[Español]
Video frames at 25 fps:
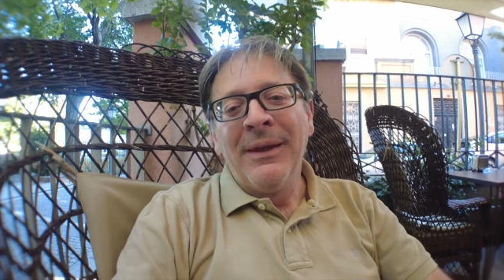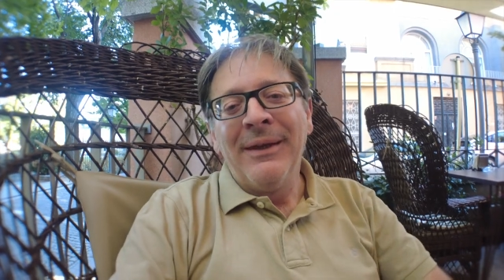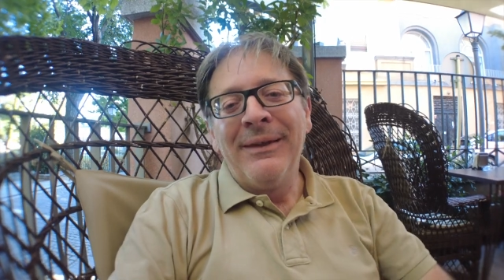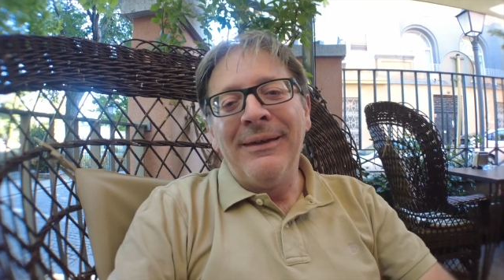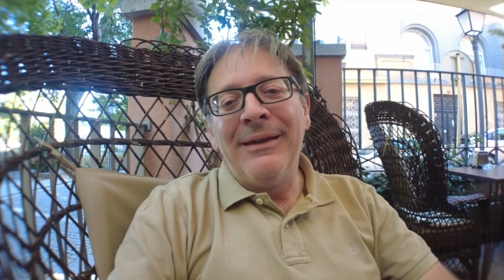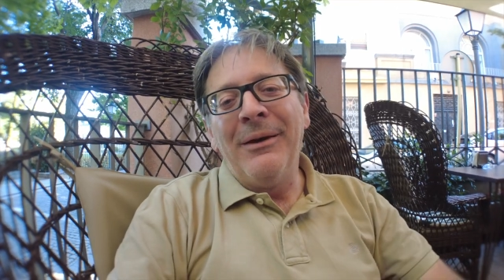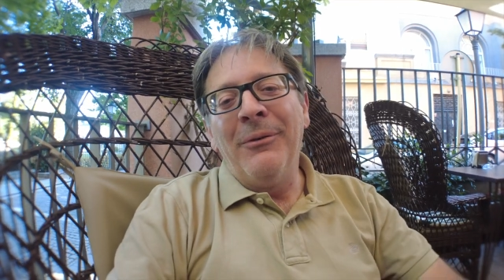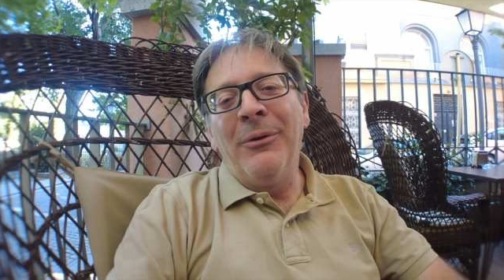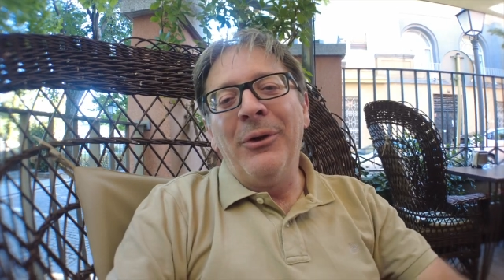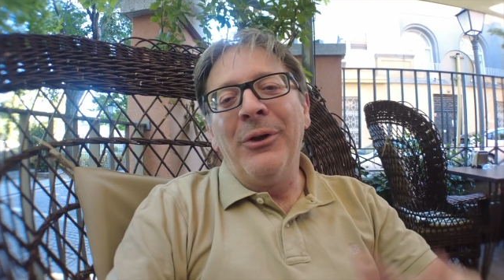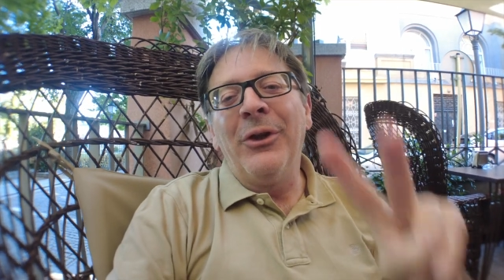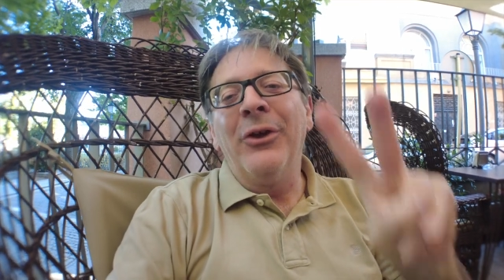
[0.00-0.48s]

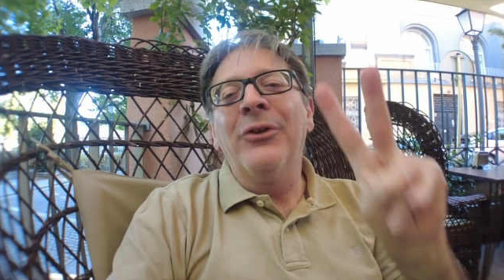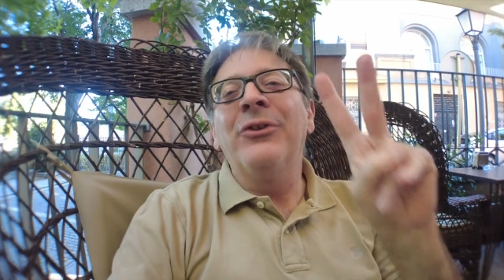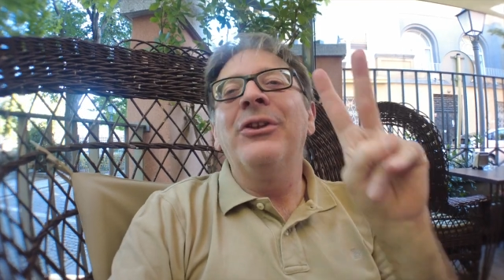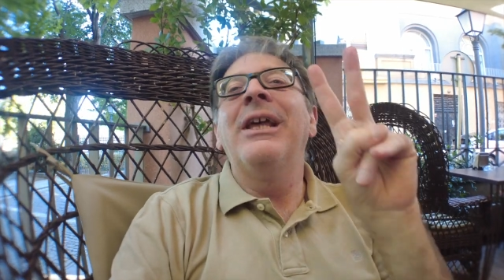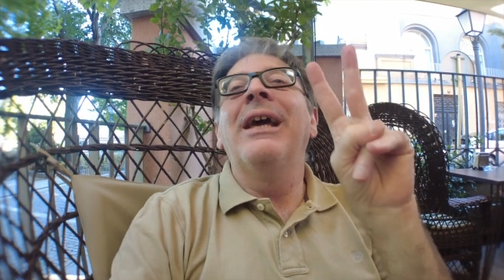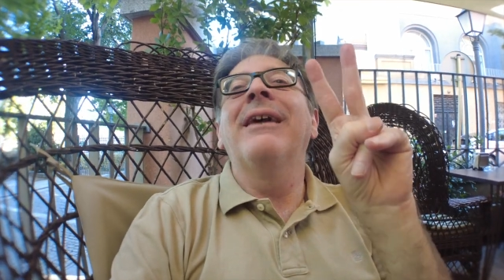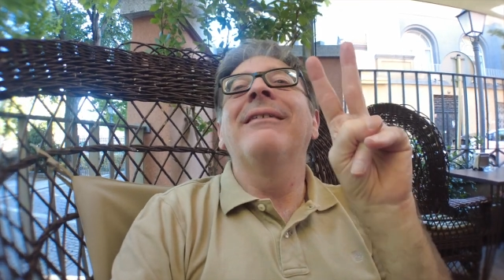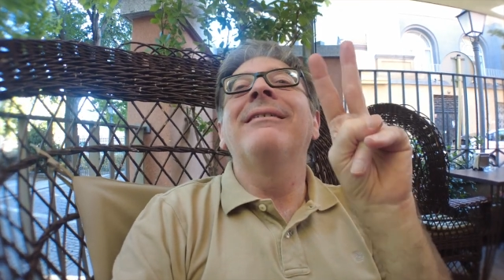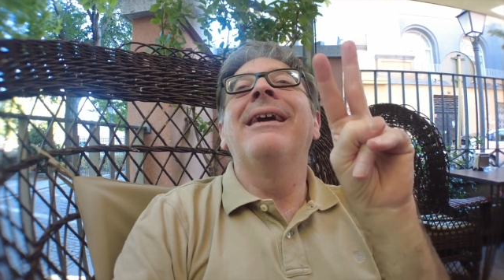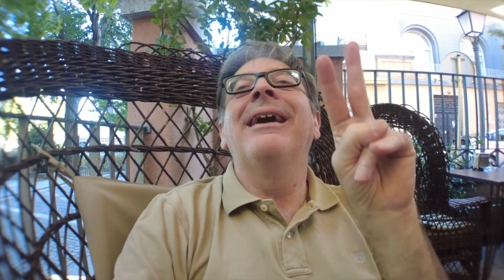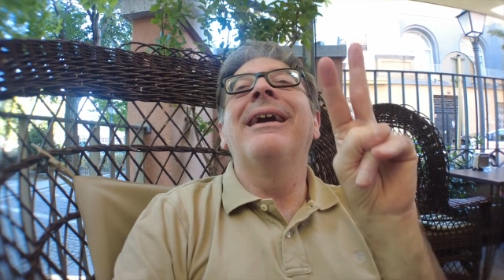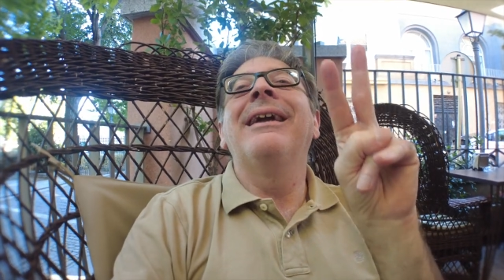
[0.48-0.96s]
Llevo dos
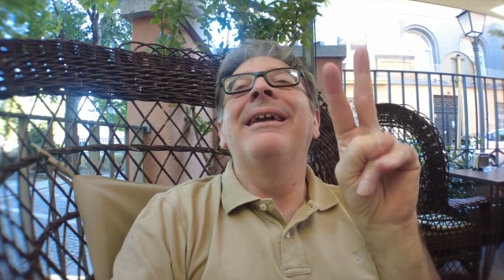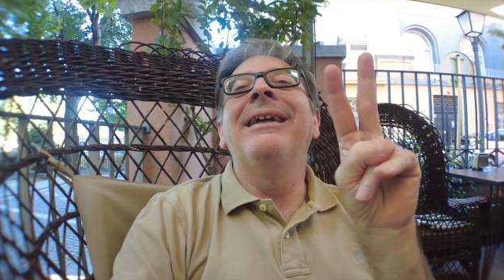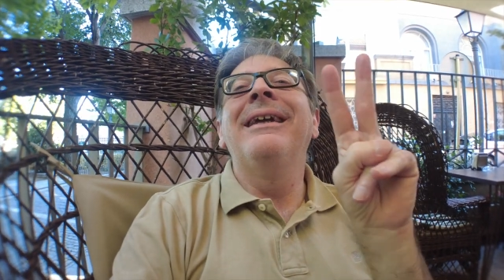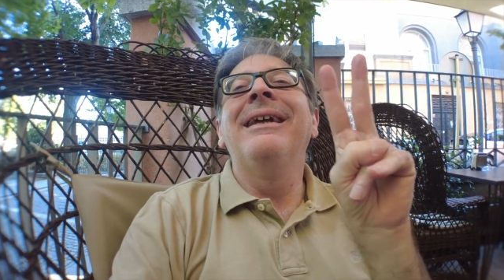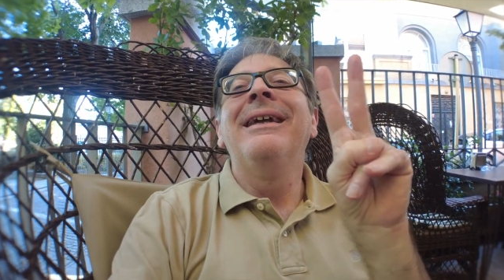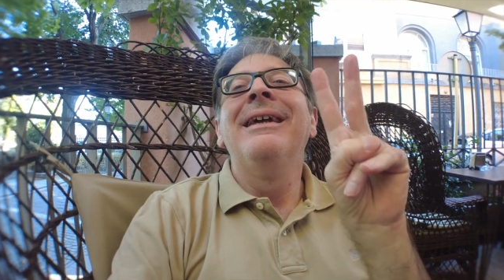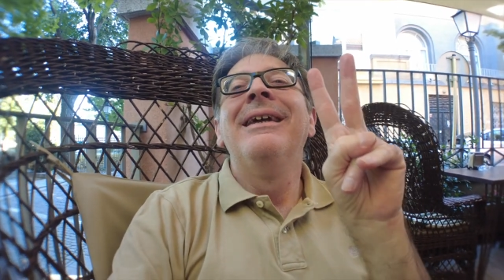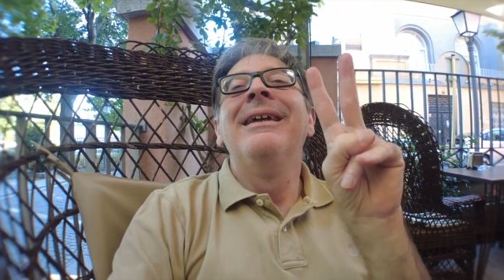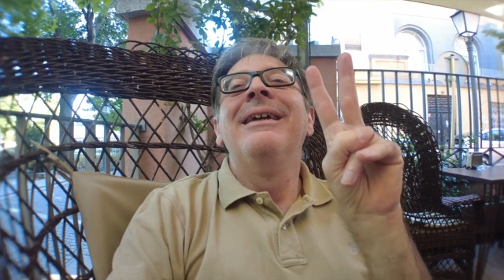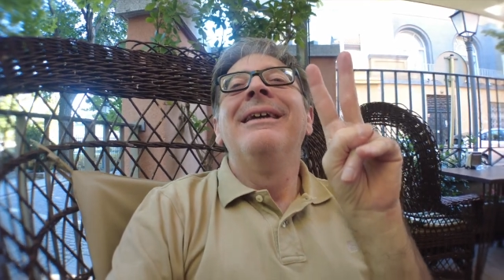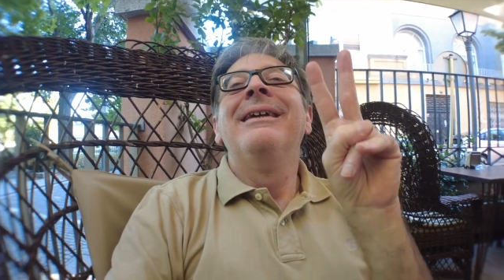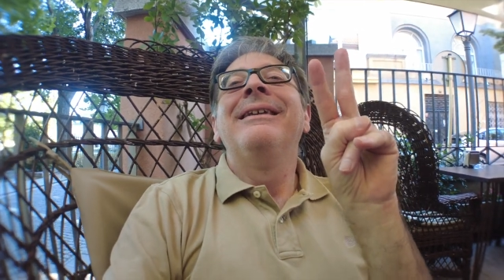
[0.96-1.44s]
días aquí.
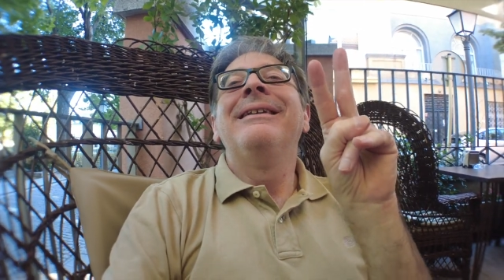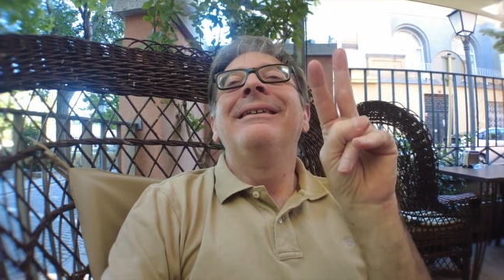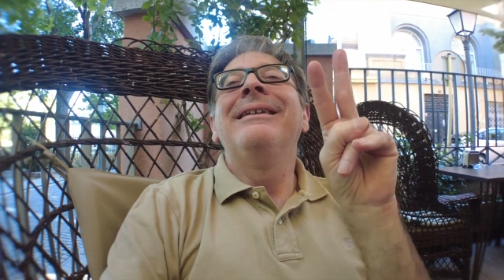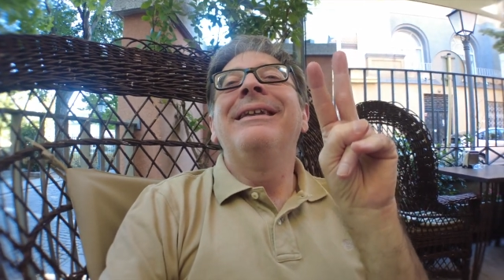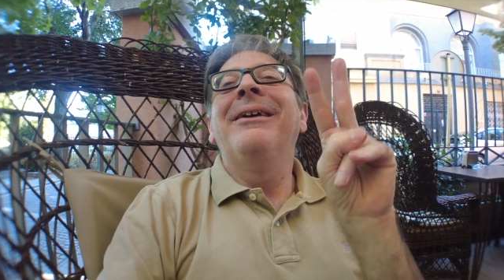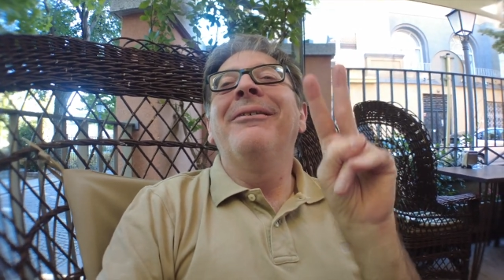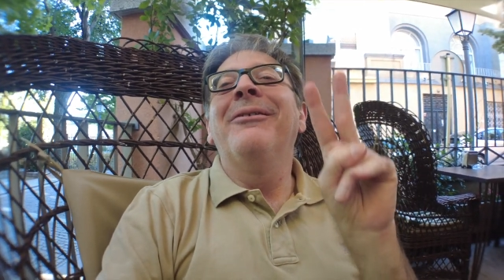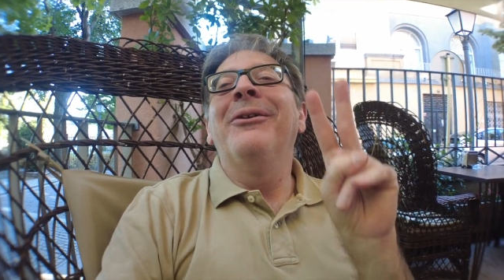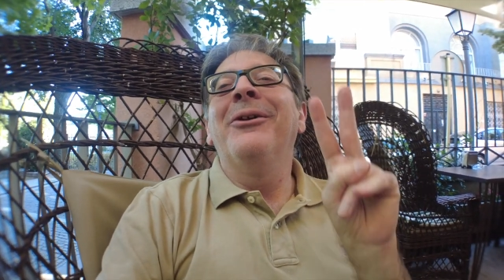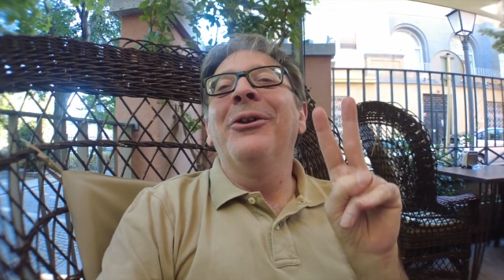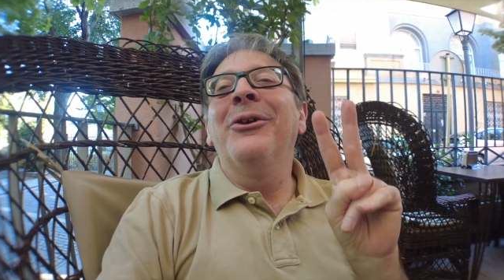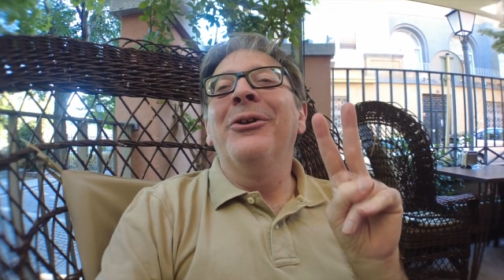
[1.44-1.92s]
No
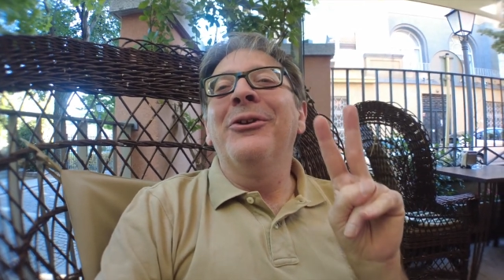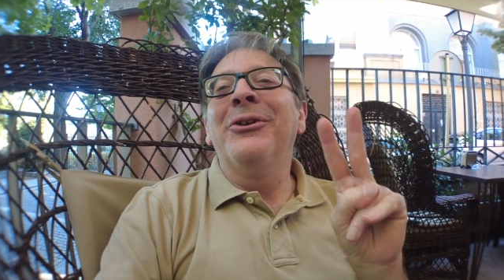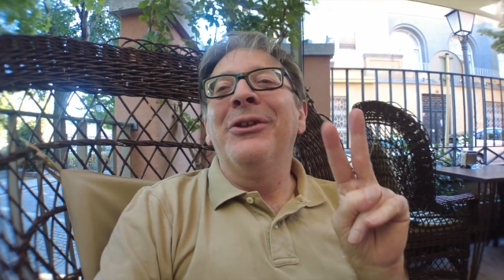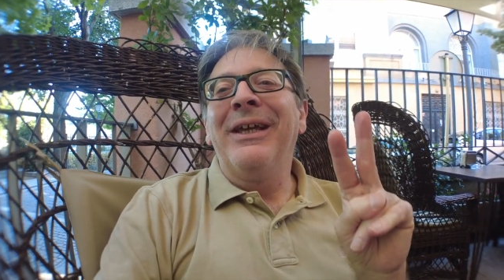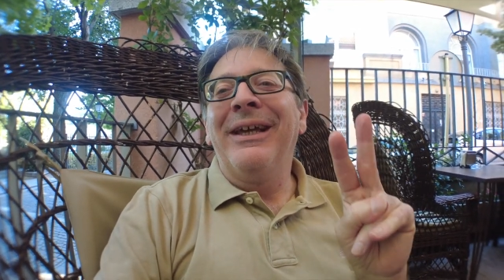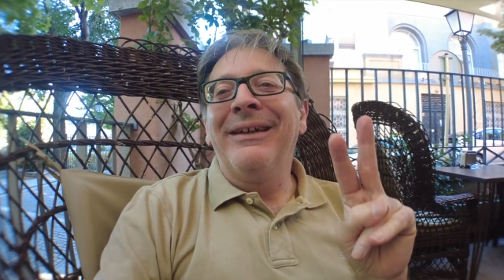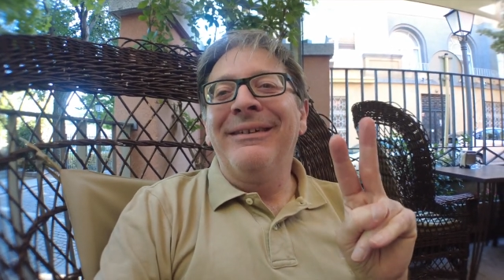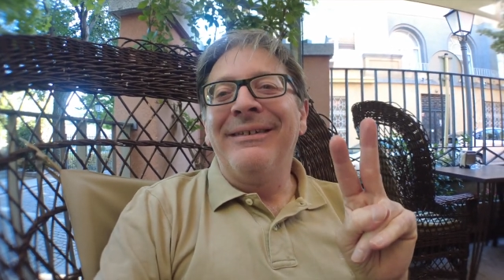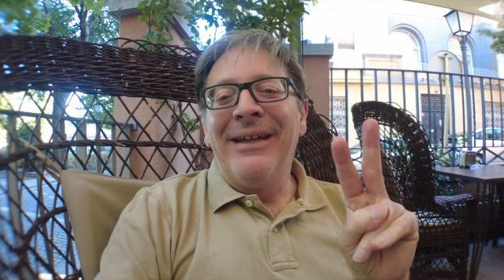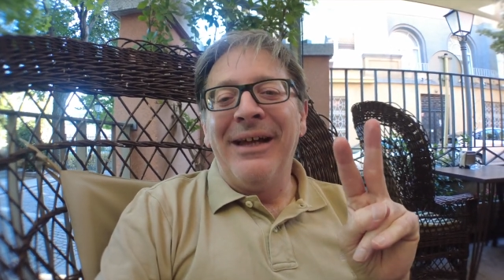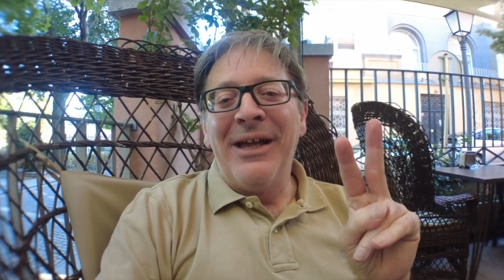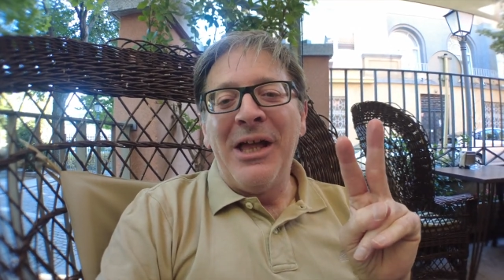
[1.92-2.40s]
llevo dos
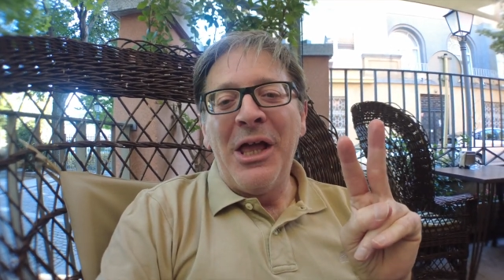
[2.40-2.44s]
días.